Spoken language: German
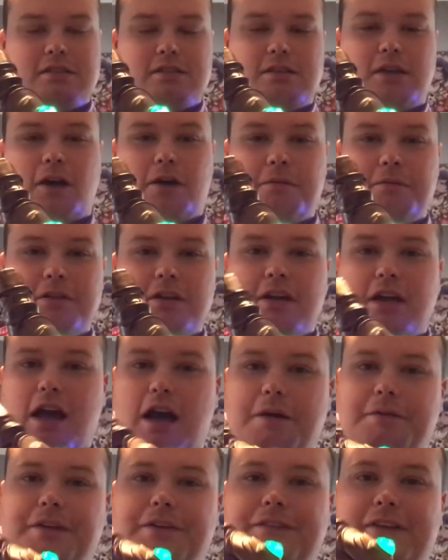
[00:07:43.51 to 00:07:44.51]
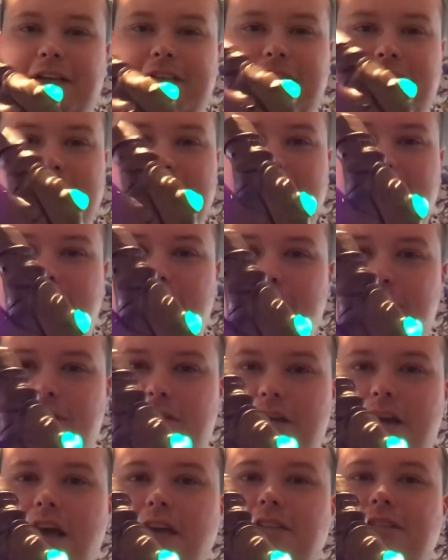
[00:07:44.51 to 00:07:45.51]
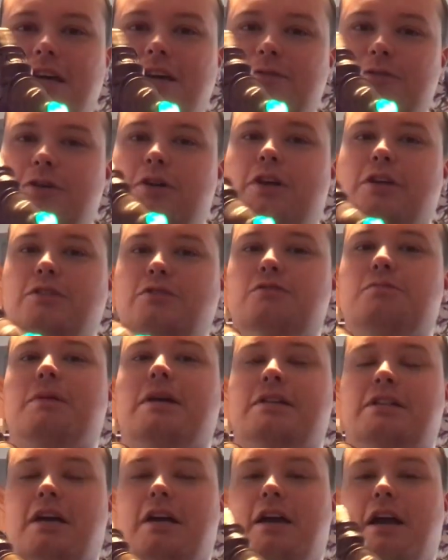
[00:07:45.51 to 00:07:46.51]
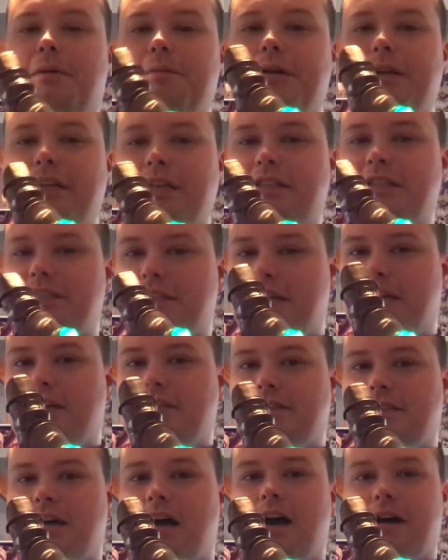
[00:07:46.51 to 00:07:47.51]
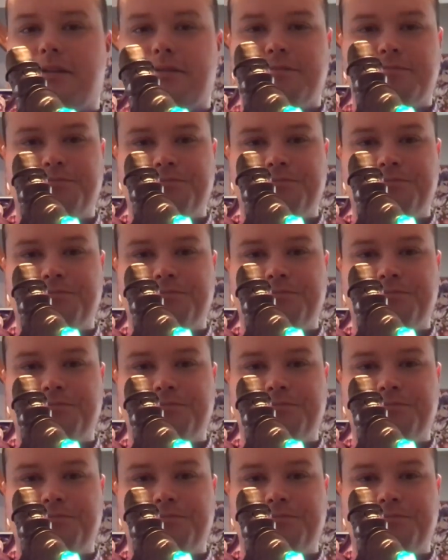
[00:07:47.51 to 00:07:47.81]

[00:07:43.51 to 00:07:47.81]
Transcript: So. Aber wie gesagt, das ist halt, es ist halt wirklich ein super Teil. Kann man nichts gegen sagen.